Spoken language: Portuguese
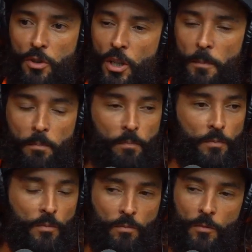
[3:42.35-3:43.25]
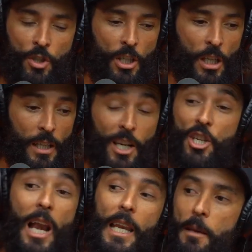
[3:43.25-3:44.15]
de de
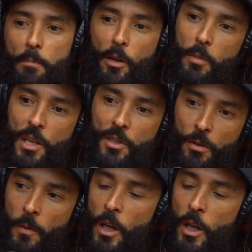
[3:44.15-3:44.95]
energia limpa no Brasil.